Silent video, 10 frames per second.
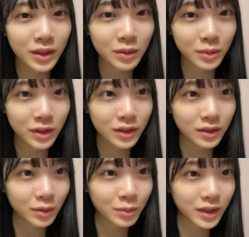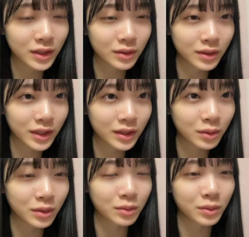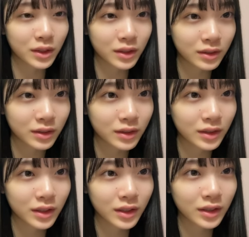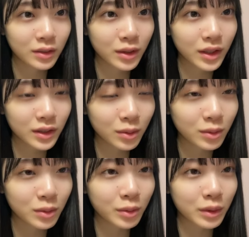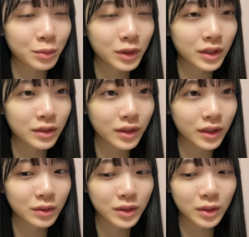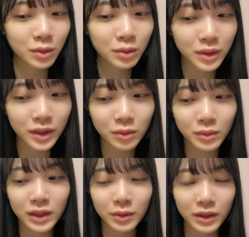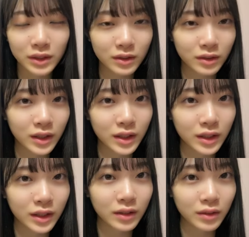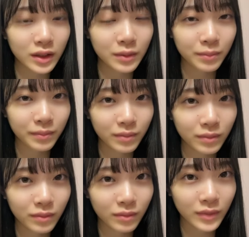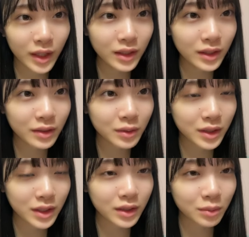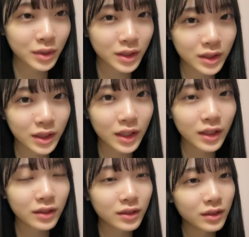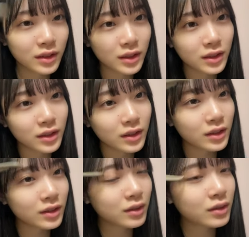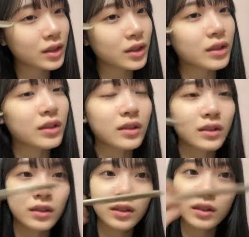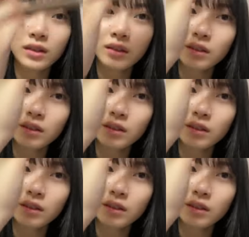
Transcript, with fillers: 気で思ってる友達増やそうと思ってる増やそうとは思ってるんだけどじゃあどこでとまではちょっとできてないので何人欲しい友達えそうだななんか